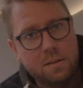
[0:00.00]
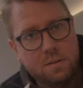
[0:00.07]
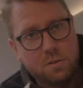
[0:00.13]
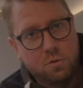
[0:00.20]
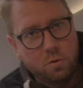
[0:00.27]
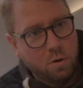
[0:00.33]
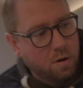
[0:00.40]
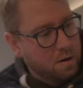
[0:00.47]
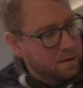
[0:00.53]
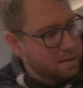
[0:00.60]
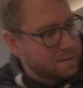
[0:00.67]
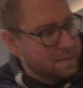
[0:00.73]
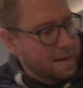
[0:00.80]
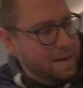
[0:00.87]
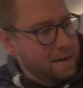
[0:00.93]
zur
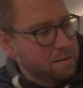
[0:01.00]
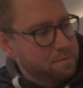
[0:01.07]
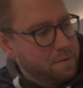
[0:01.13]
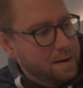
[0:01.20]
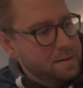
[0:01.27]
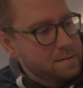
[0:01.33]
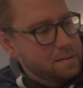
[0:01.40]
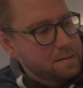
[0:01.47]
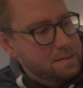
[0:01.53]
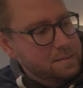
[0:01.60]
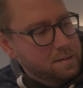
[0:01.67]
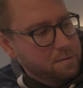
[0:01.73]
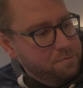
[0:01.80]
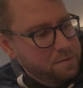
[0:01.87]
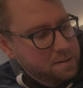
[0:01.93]
Seitenwand in
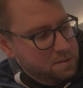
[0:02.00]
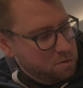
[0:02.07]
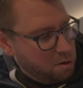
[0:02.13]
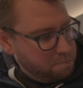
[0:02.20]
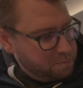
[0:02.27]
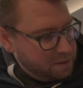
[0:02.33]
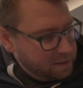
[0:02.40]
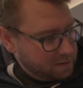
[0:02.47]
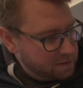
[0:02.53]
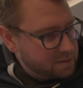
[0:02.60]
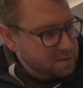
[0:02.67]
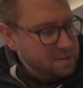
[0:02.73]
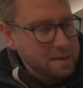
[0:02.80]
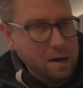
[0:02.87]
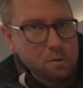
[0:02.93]
dieser Filzoptik.
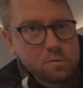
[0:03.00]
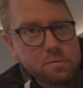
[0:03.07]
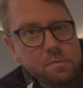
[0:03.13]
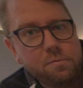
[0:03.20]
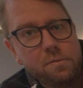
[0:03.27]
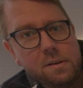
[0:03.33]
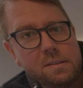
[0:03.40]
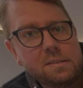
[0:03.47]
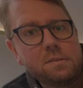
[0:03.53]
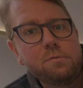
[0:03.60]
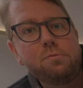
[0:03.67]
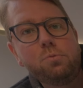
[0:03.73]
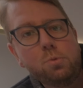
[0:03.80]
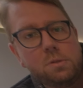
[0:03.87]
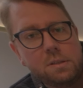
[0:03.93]
Es sieht aus wie Filz,
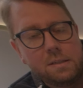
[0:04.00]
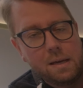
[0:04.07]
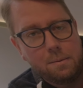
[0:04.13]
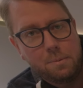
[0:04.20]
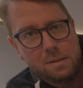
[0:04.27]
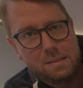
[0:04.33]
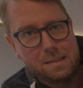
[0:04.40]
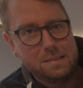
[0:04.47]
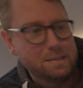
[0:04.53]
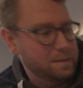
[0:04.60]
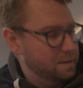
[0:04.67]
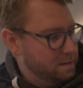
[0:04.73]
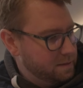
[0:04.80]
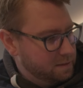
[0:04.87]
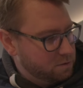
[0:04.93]
fühlt sich aber
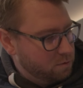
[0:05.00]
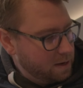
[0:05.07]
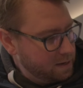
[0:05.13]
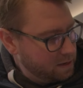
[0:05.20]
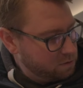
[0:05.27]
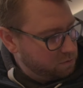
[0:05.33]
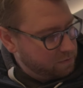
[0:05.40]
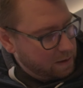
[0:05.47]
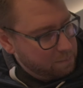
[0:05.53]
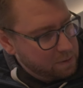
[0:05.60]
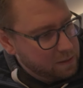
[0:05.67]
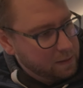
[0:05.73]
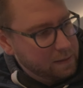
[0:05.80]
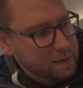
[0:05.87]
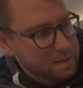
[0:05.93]
tatsächlich nicht so an. Also wir haben
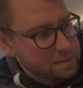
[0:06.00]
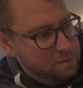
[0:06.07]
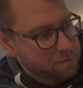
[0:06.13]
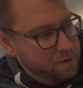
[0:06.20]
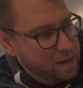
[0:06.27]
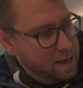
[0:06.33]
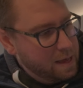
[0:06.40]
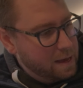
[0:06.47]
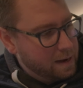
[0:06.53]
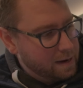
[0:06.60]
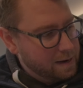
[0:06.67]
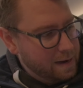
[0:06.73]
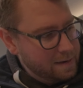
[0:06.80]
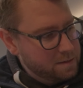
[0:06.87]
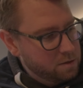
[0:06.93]
eine relativ
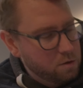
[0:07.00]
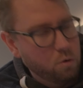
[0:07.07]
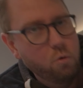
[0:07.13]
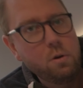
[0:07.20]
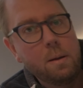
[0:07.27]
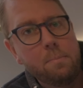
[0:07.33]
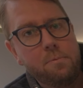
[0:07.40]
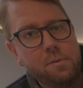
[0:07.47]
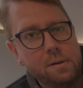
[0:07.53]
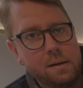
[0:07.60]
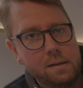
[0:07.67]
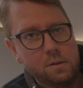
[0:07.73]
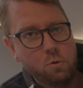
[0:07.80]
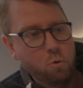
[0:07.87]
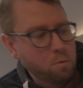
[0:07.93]
glatte,
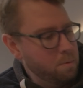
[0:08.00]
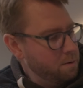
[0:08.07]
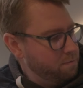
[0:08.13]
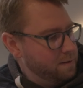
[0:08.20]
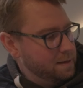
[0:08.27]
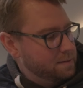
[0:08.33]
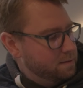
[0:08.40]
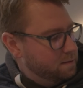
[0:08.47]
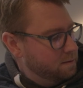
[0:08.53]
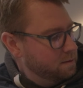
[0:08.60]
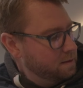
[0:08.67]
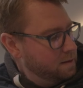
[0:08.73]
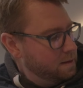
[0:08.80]
unempfindliche Oberfläche.